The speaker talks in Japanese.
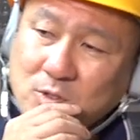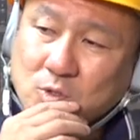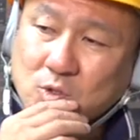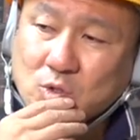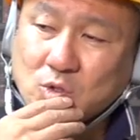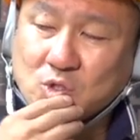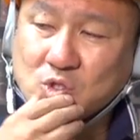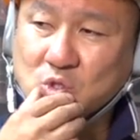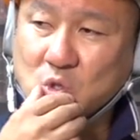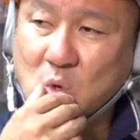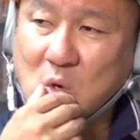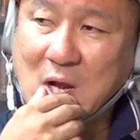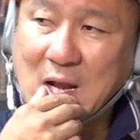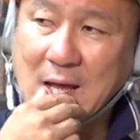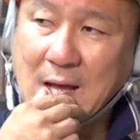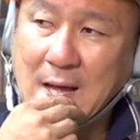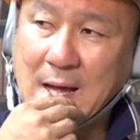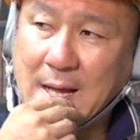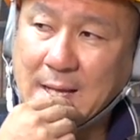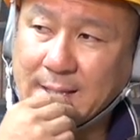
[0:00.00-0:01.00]
をちょっとしようか
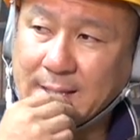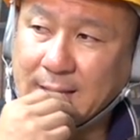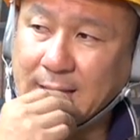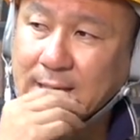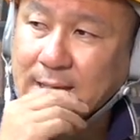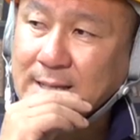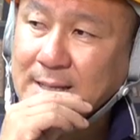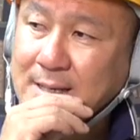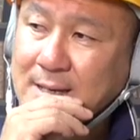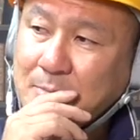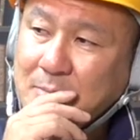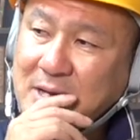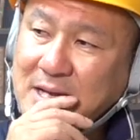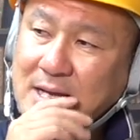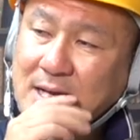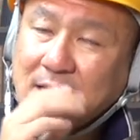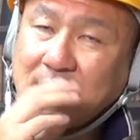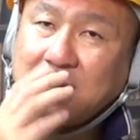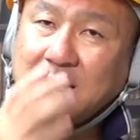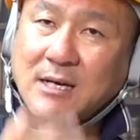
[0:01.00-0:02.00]
なって。まあな
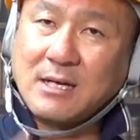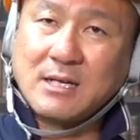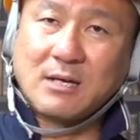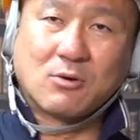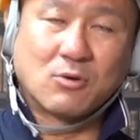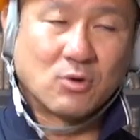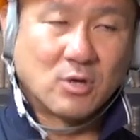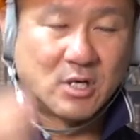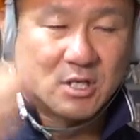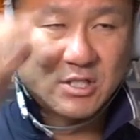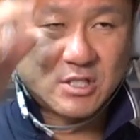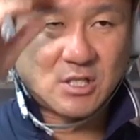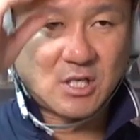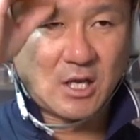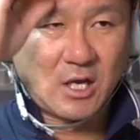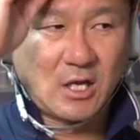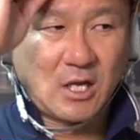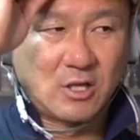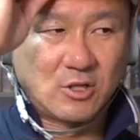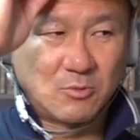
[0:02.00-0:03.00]
かなかね、この話聞
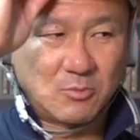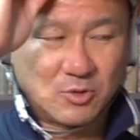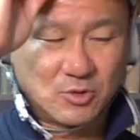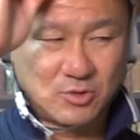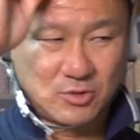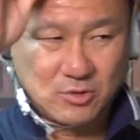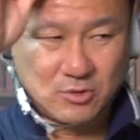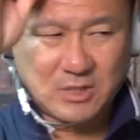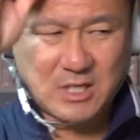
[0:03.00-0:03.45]
けないと思うんですよ。